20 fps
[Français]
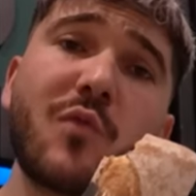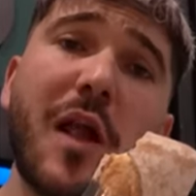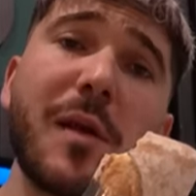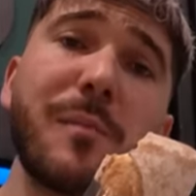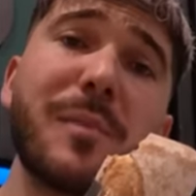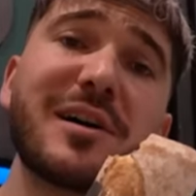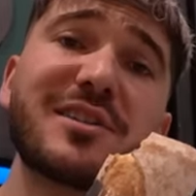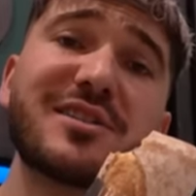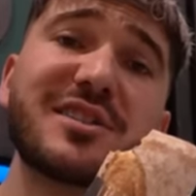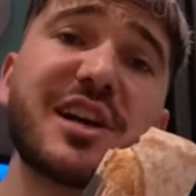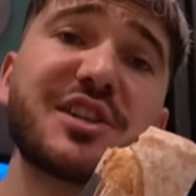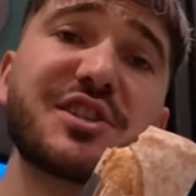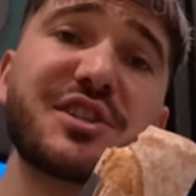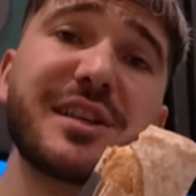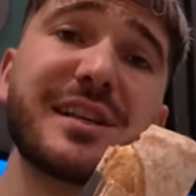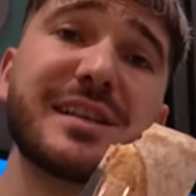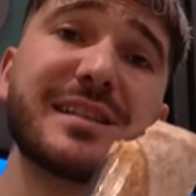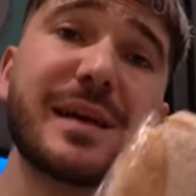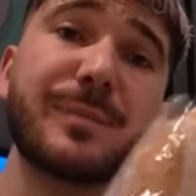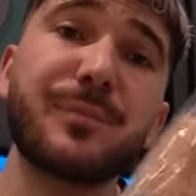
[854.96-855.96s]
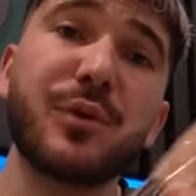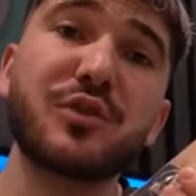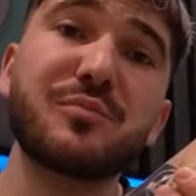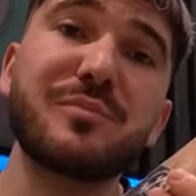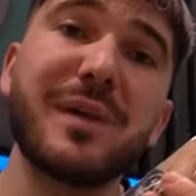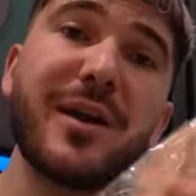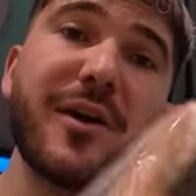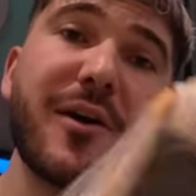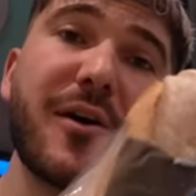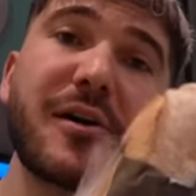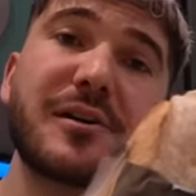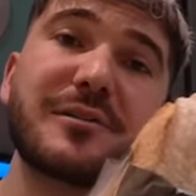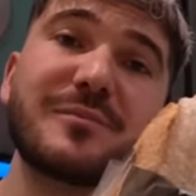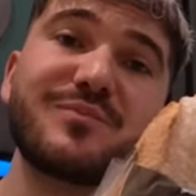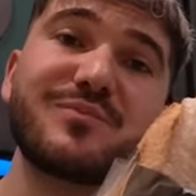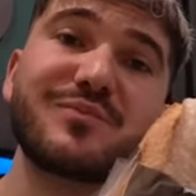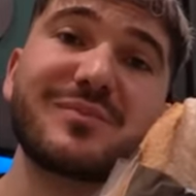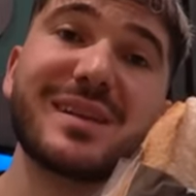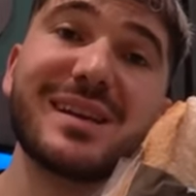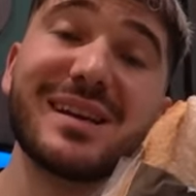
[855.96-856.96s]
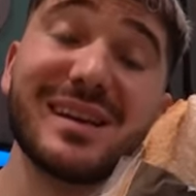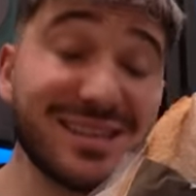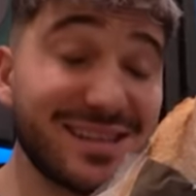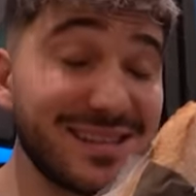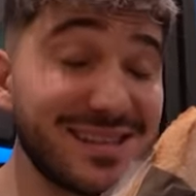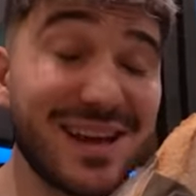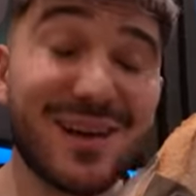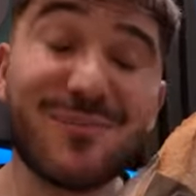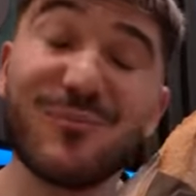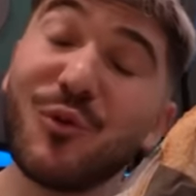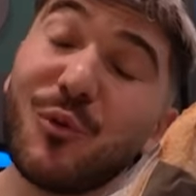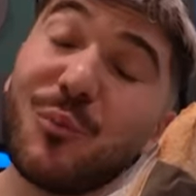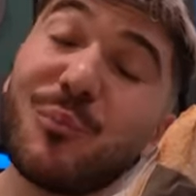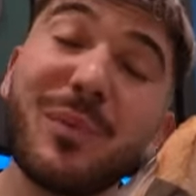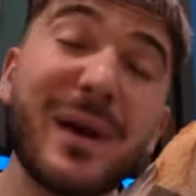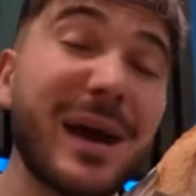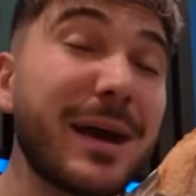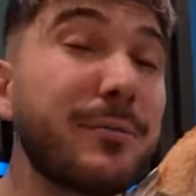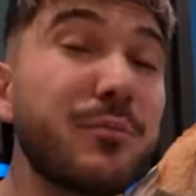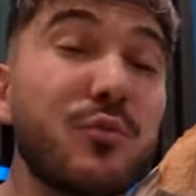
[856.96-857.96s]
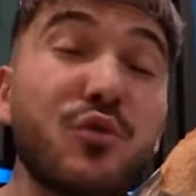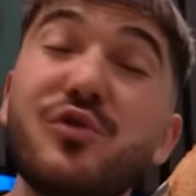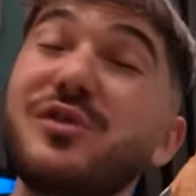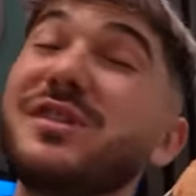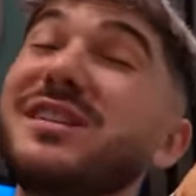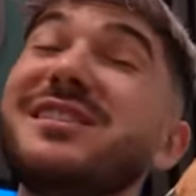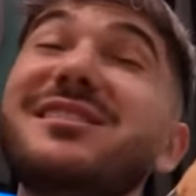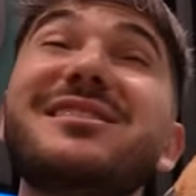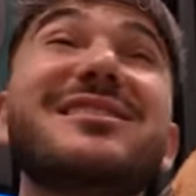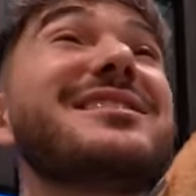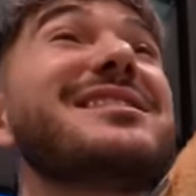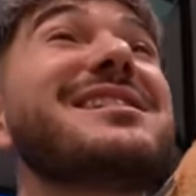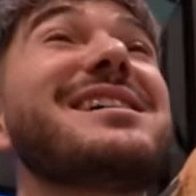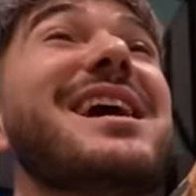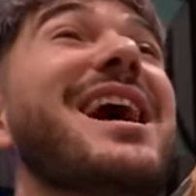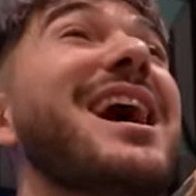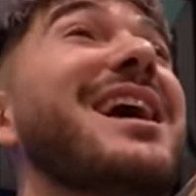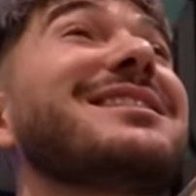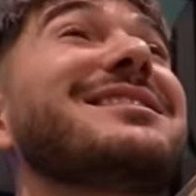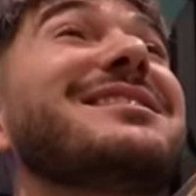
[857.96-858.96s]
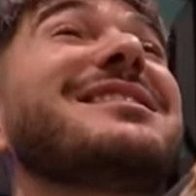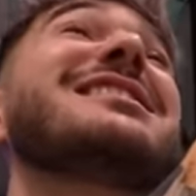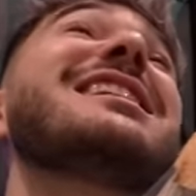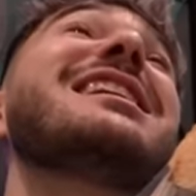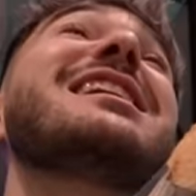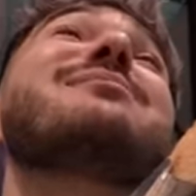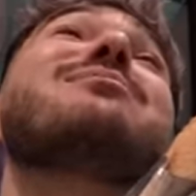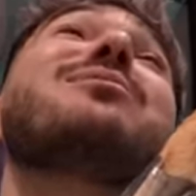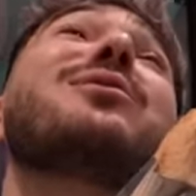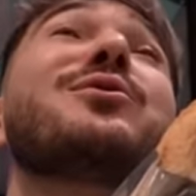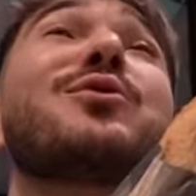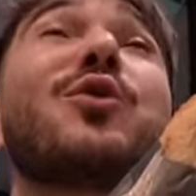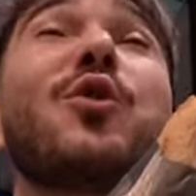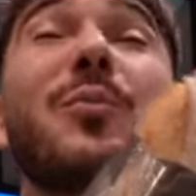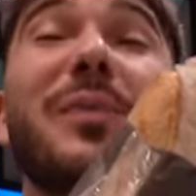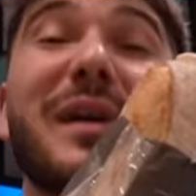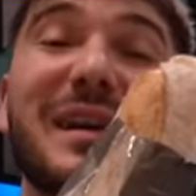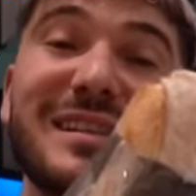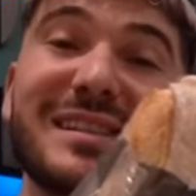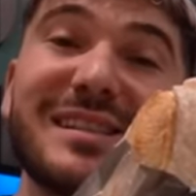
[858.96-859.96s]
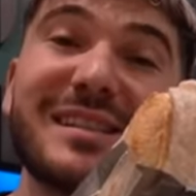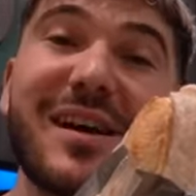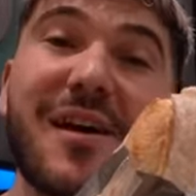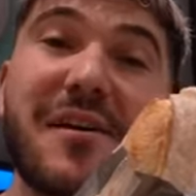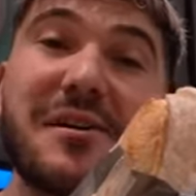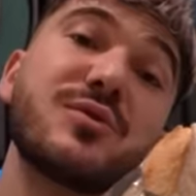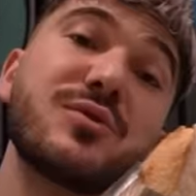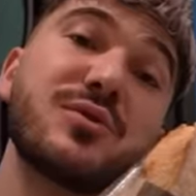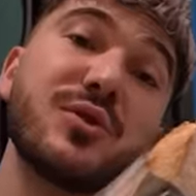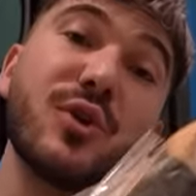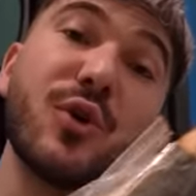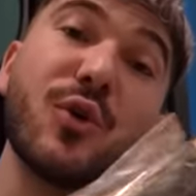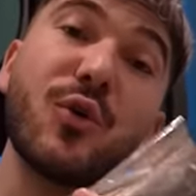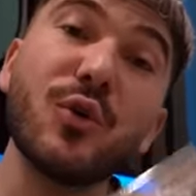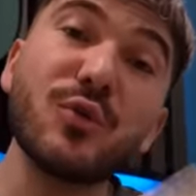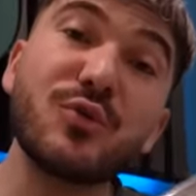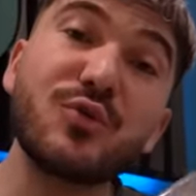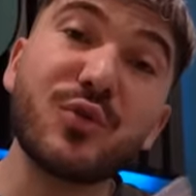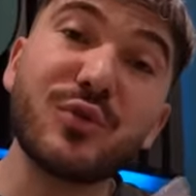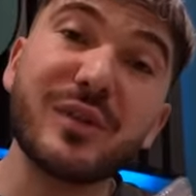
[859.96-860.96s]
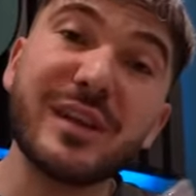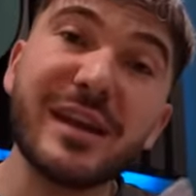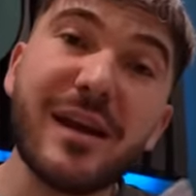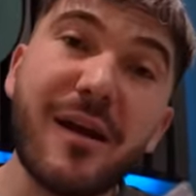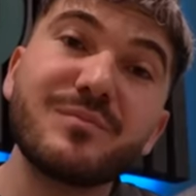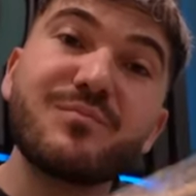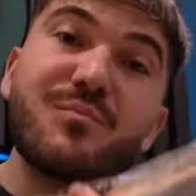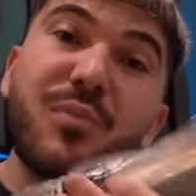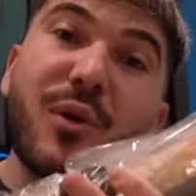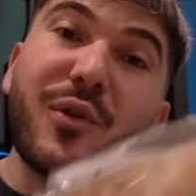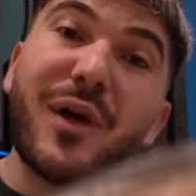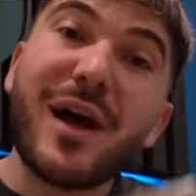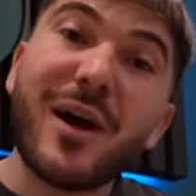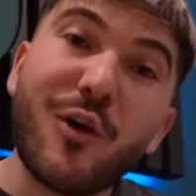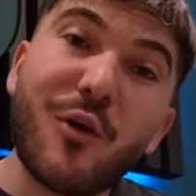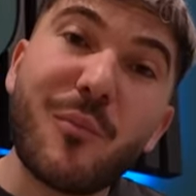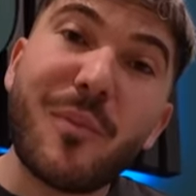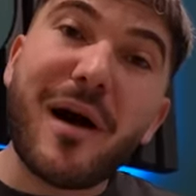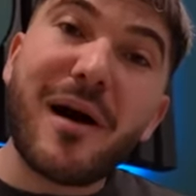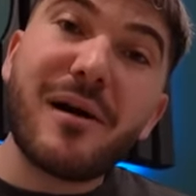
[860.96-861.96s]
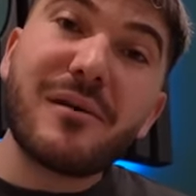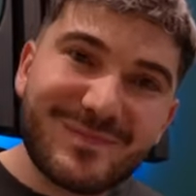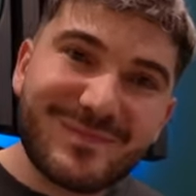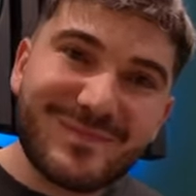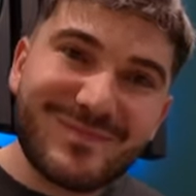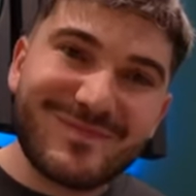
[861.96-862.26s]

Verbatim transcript: Et eh ben, sachez que ça porte malheur. Et ça, mon père me disait à tellement de reprises de le retourner pendant un repas.